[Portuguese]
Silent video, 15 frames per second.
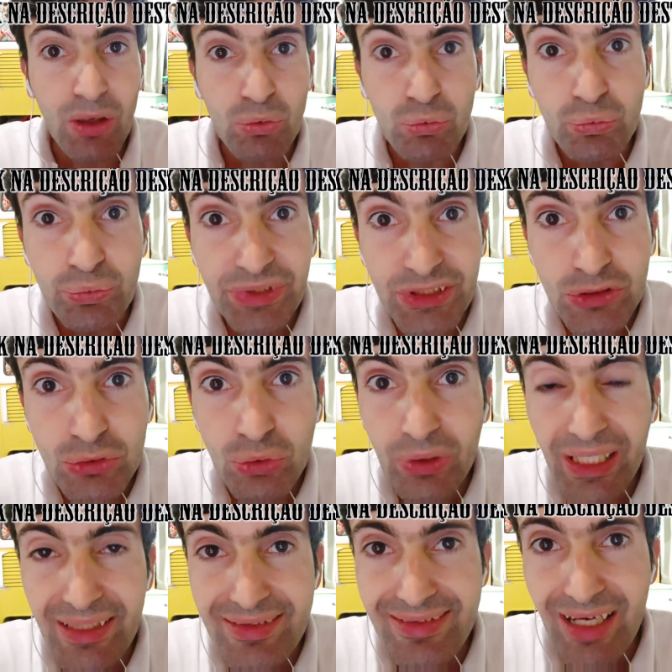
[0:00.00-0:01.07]
Ah, o vídeo do
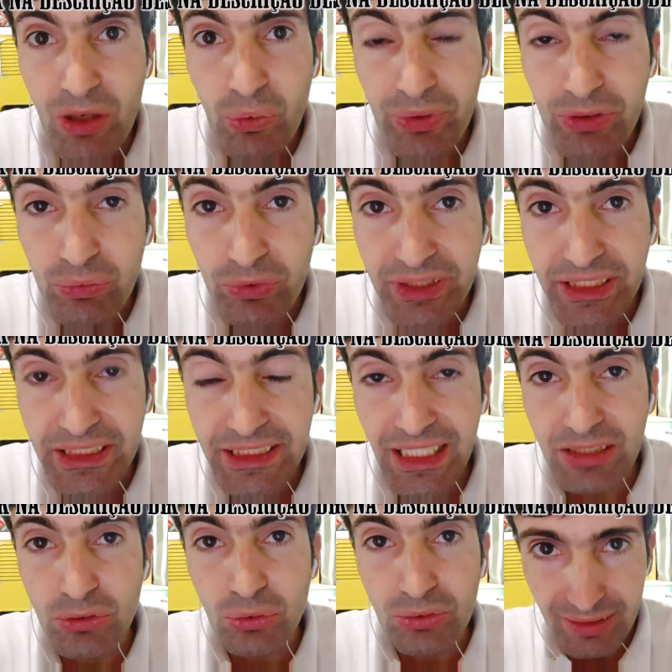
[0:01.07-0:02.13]
casal eu vou
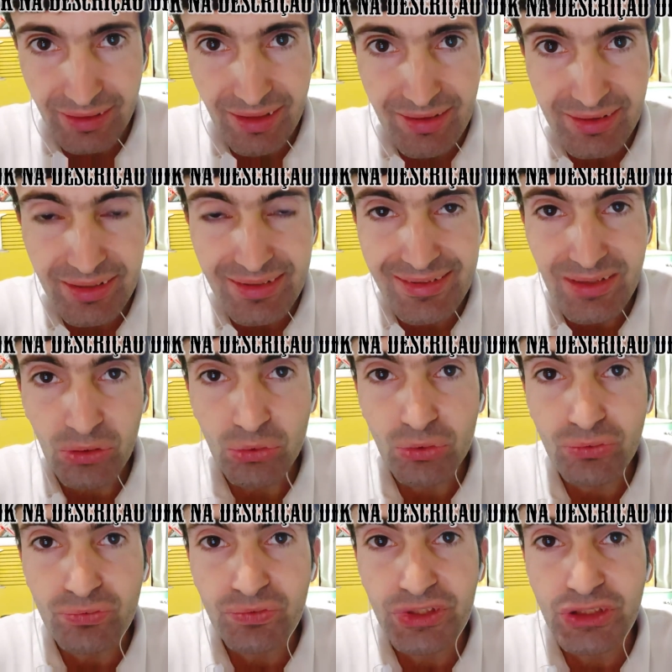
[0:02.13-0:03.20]
deixar no, na descrição
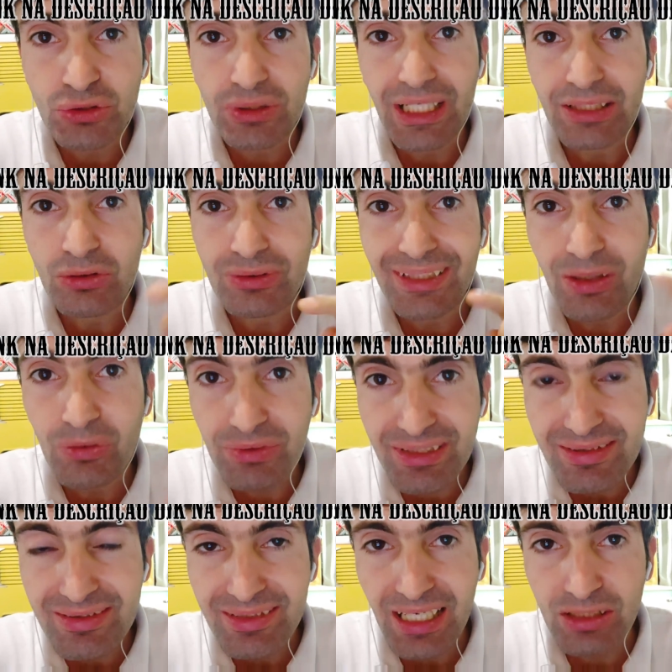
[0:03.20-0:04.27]
do vídeo lá no não
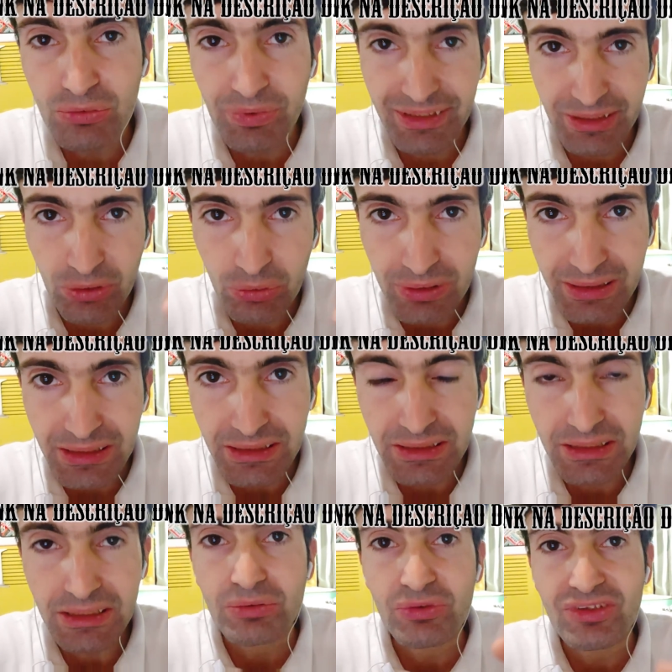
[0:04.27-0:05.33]
listado vai ter o
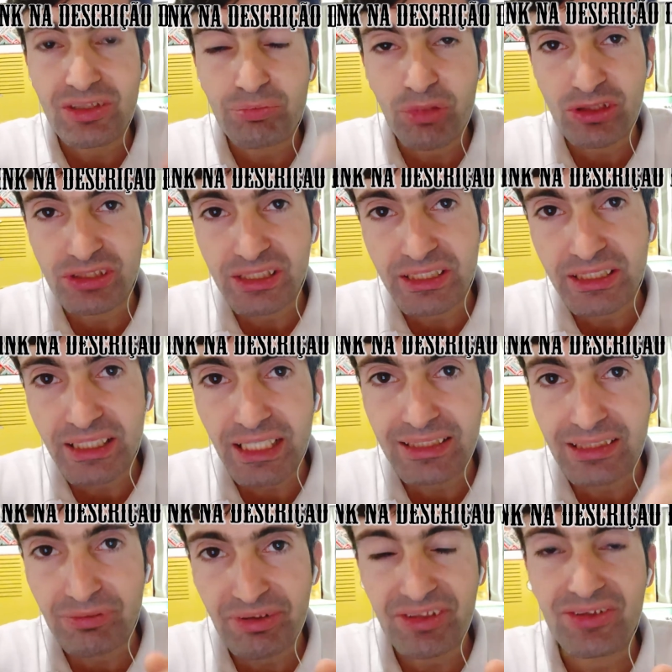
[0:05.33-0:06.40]
link e você pode clicar
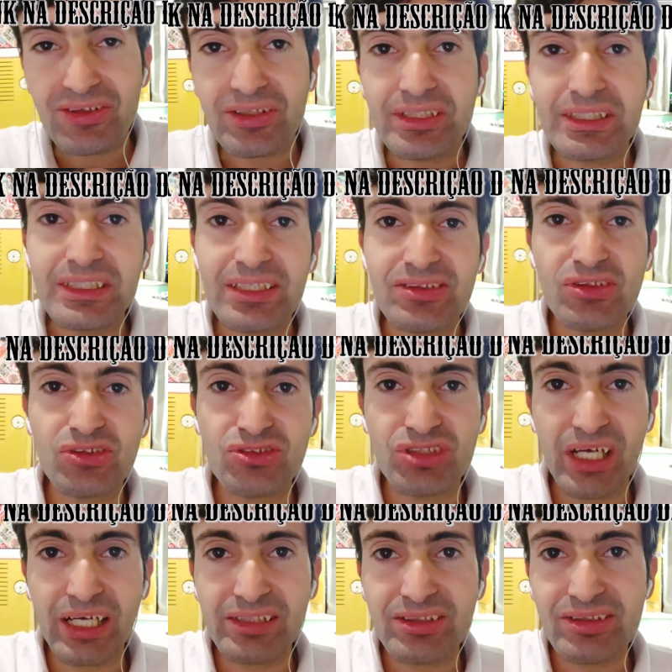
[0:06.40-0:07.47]
através desse link e assistir
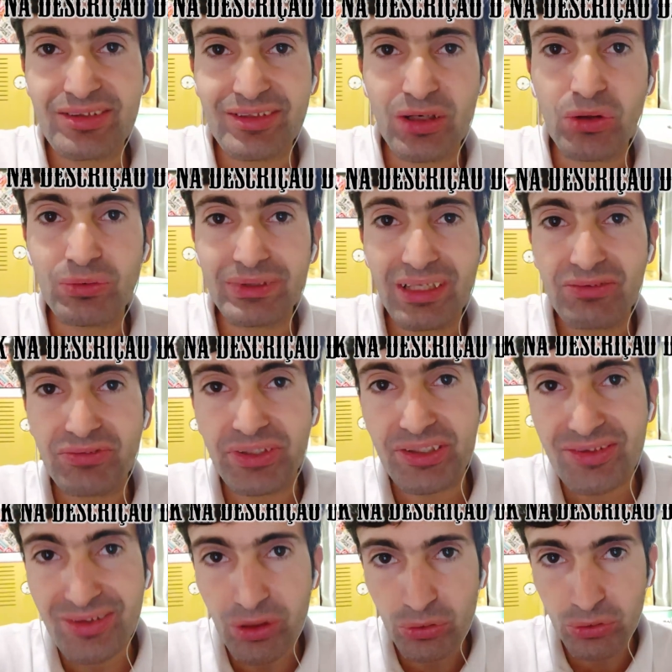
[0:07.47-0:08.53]
a edição da
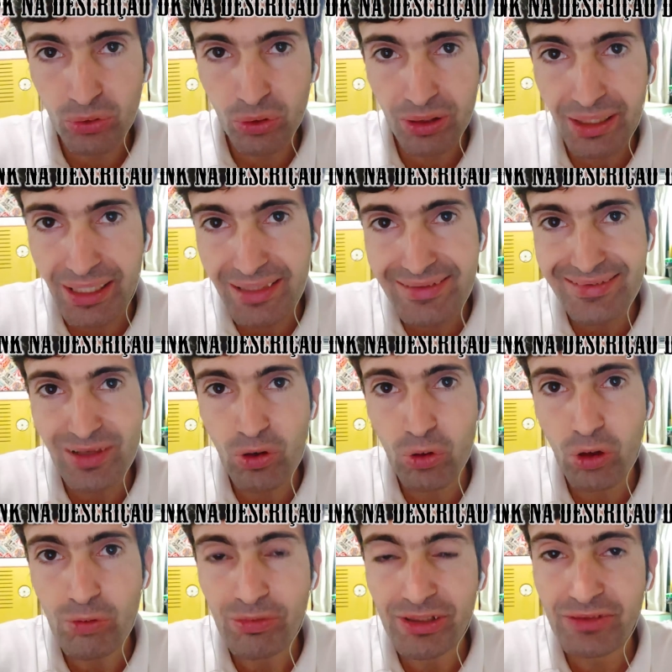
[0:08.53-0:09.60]
versão do casal
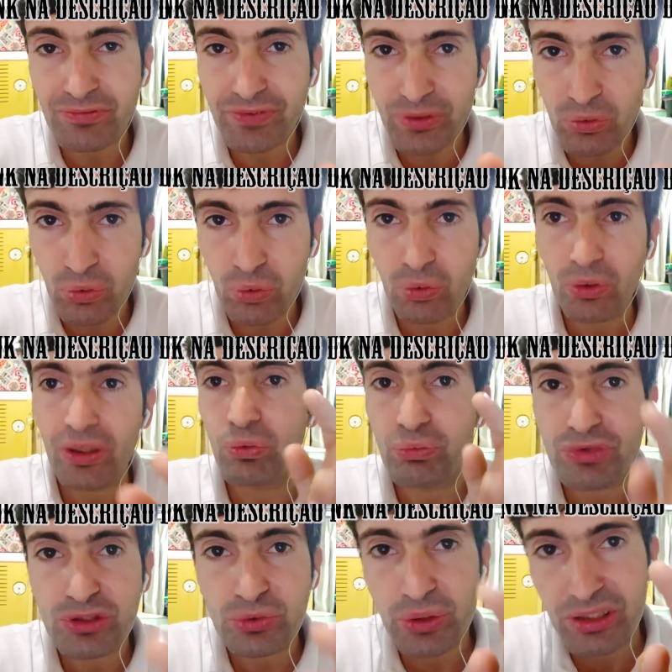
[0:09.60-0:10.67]
como que ficou o
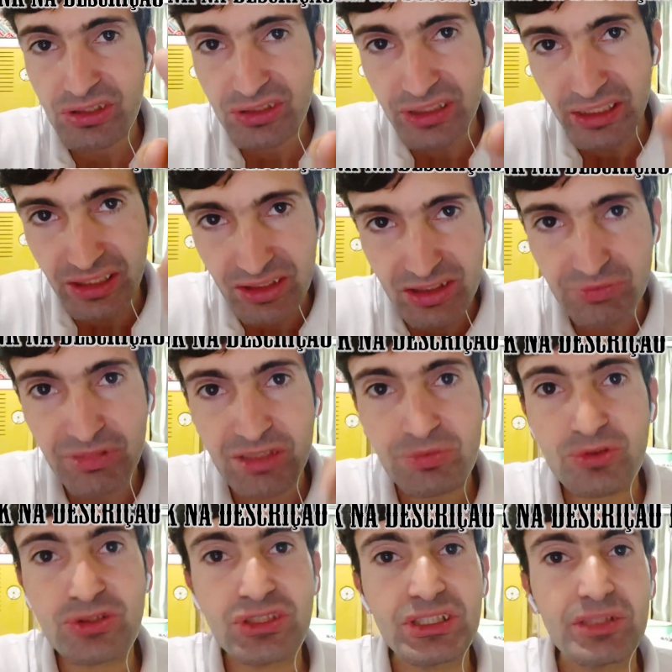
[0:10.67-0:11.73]
vídeo que eu editei nesse
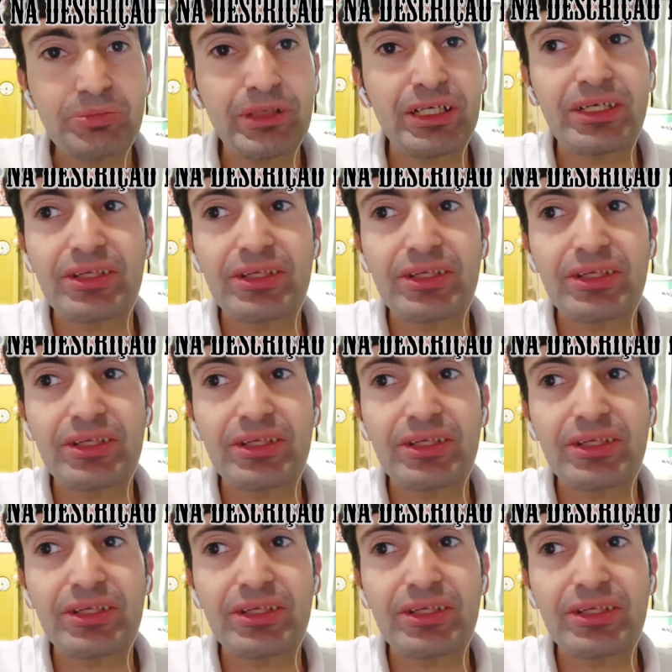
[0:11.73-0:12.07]
mesmo dia aí para